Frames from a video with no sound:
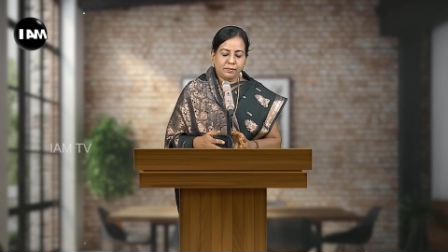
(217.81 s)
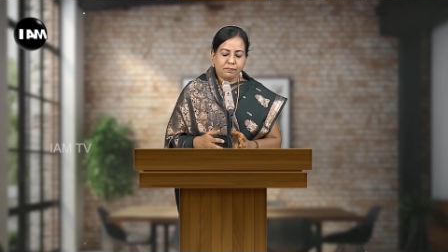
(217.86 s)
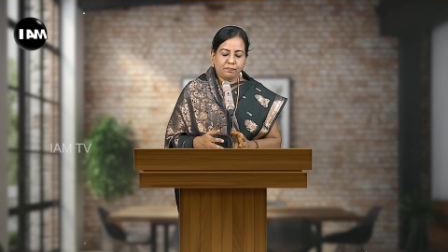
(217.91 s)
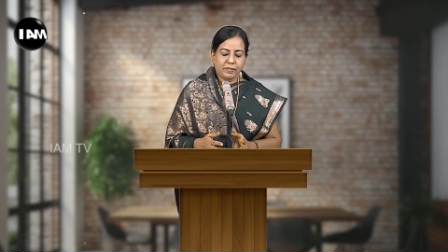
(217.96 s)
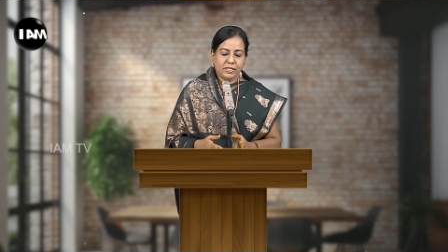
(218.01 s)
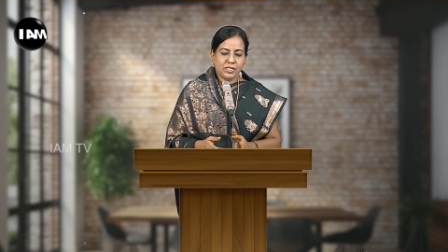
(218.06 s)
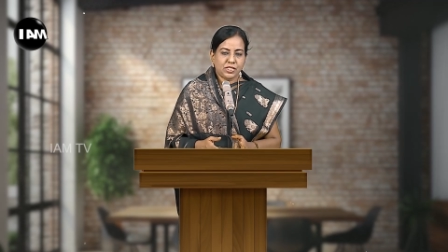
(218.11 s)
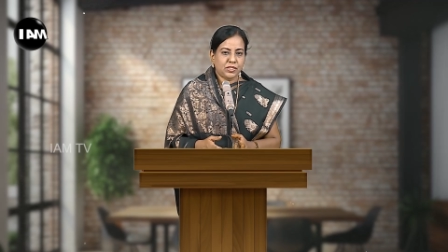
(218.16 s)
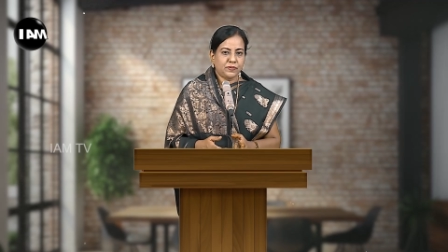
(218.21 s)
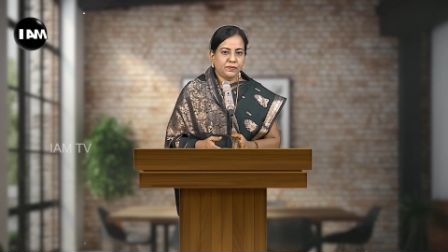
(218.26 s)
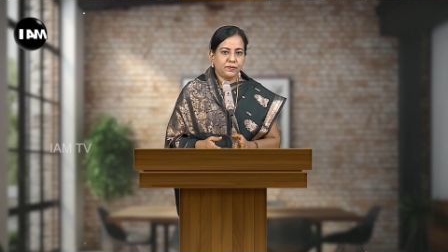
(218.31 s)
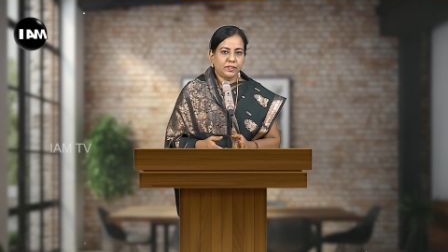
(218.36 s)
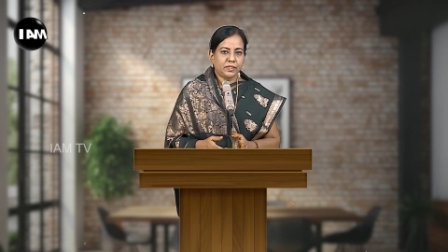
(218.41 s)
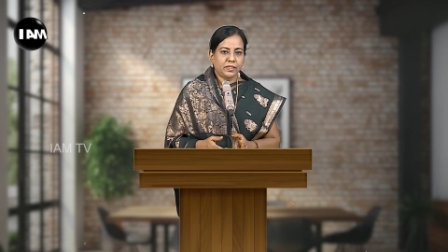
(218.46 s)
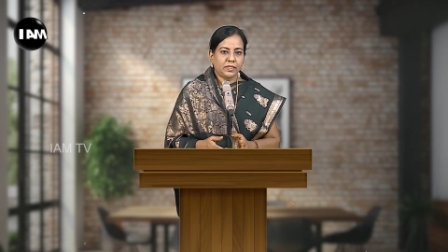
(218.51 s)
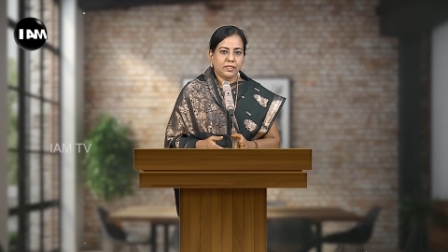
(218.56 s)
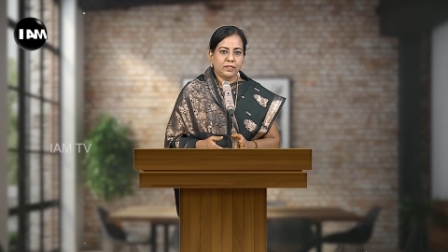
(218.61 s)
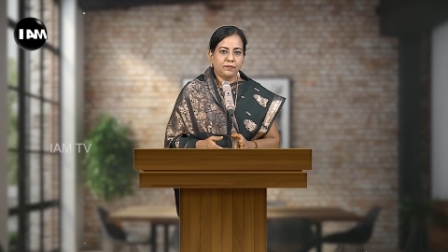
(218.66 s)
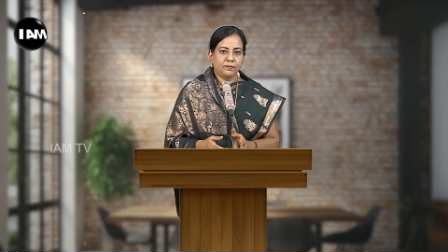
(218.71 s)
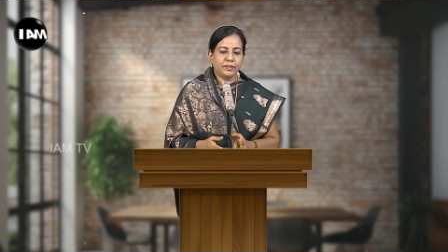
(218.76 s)

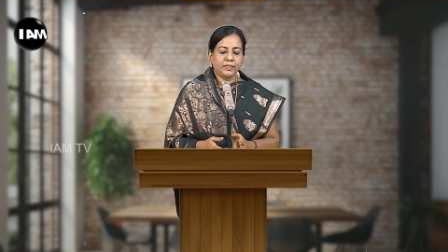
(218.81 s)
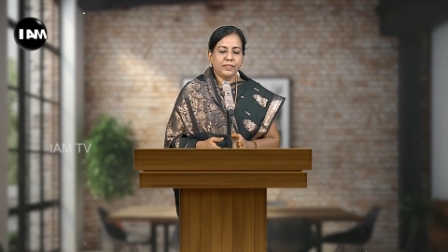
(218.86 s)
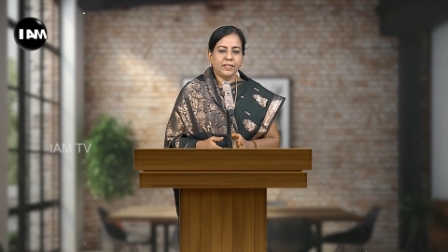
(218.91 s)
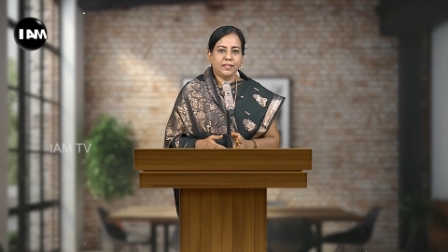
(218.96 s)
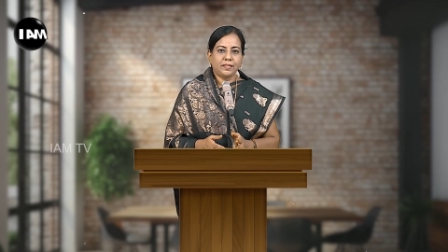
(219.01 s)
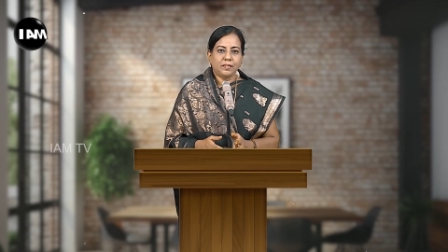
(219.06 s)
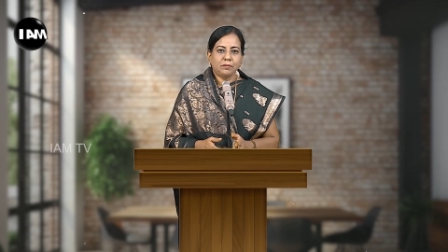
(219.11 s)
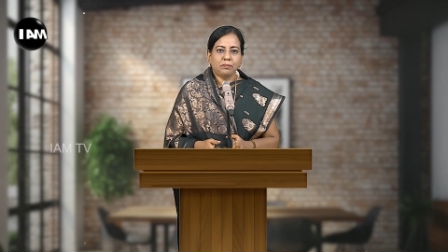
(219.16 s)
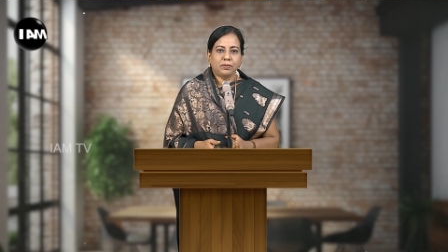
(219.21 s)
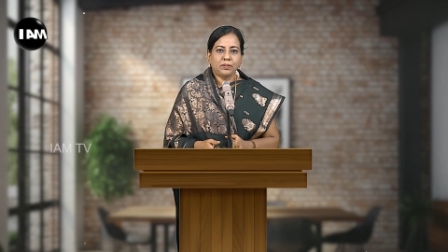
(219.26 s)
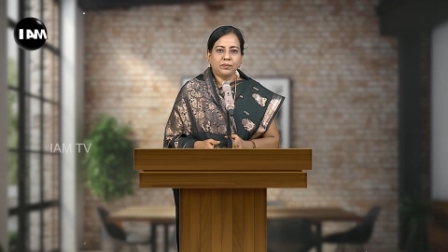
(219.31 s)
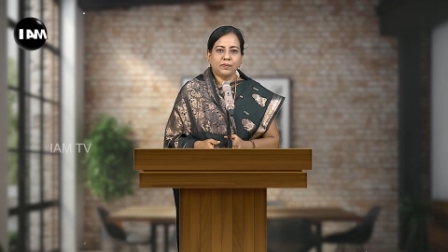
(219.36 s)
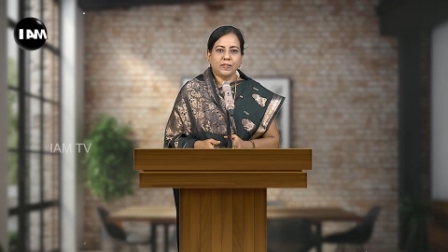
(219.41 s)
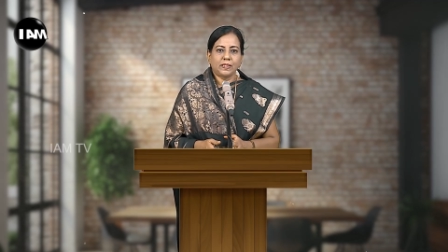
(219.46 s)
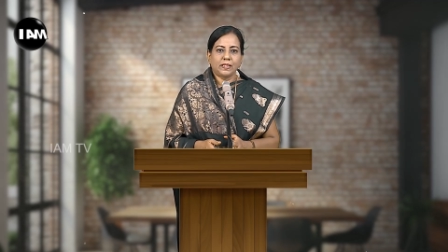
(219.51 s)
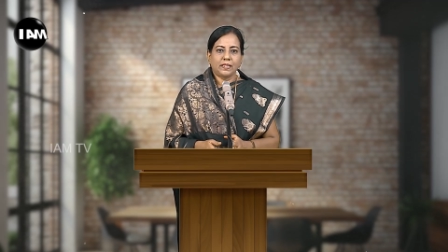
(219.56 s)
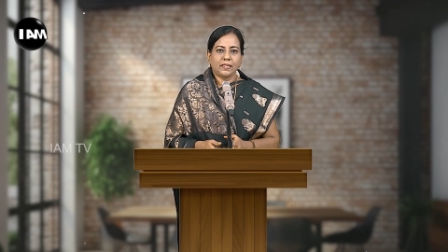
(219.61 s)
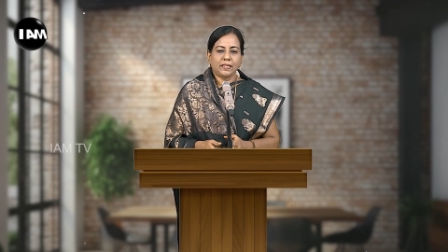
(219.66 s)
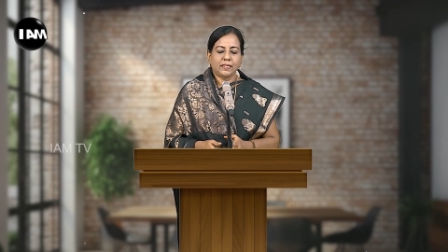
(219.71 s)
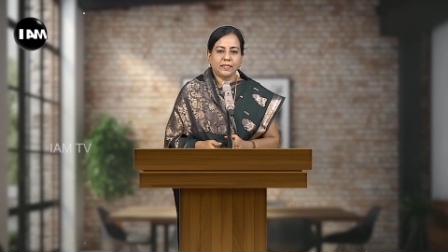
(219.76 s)
பெற்றவர்கள் வந்து என்ன
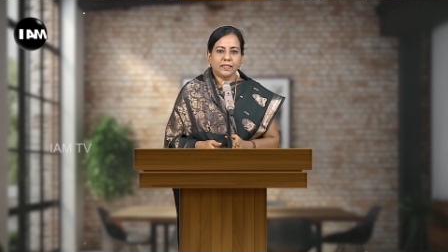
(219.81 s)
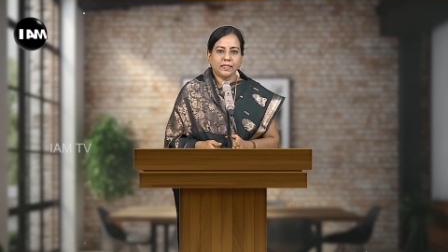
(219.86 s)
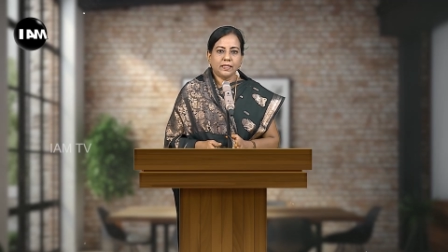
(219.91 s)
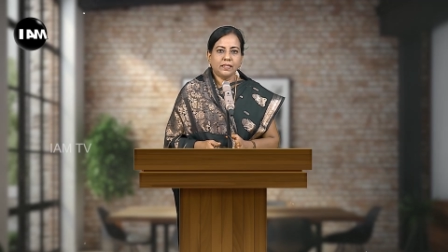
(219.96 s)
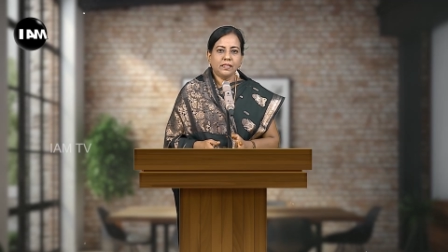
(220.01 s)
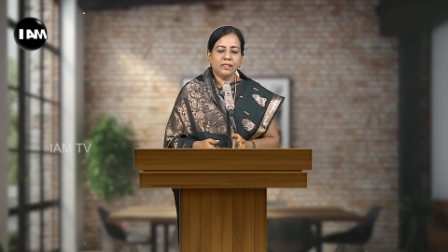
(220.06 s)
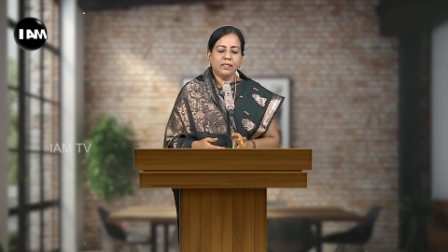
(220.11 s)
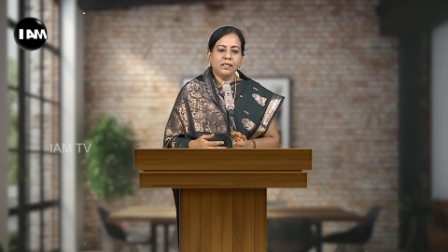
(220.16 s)
பண்ணுவாங்கன்னாக்கா